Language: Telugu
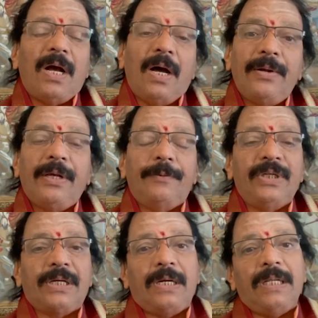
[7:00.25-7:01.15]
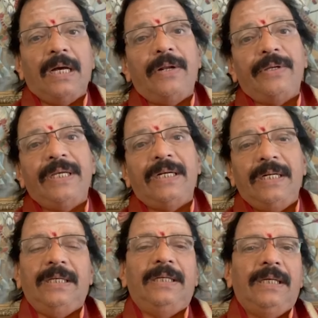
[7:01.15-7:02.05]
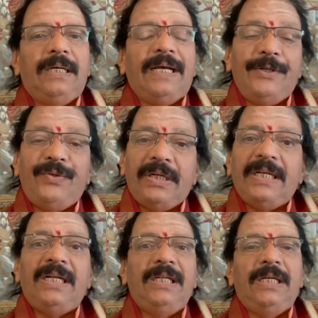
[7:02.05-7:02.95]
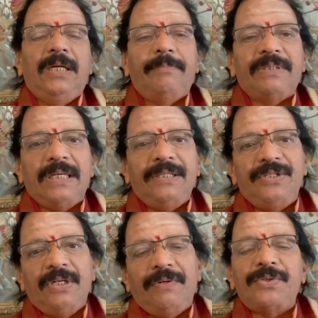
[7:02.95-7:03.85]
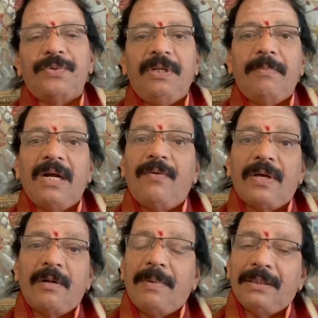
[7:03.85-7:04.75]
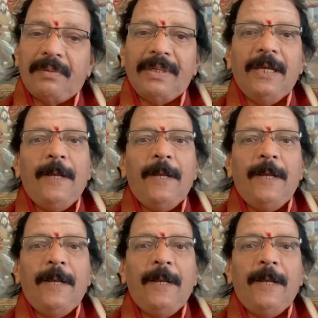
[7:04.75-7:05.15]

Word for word: ఆరోగ్యం చక్కటి ఆరోగ్యాన్ని ఐశ్వర్యాన్ని ప్రసాదించేవాడు సూర్య భగవానుడు మాత్రమే